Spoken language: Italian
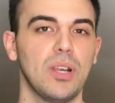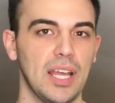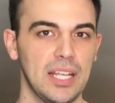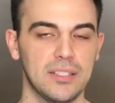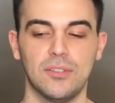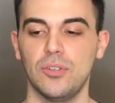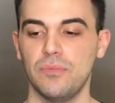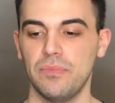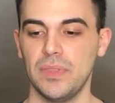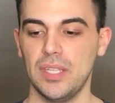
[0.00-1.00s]

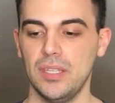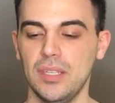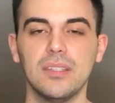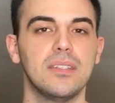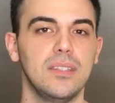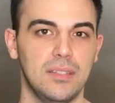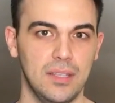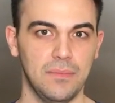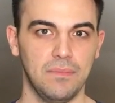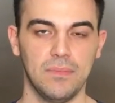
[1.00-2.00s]
ragazzo
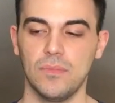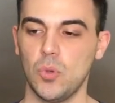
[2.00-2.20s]
insiste,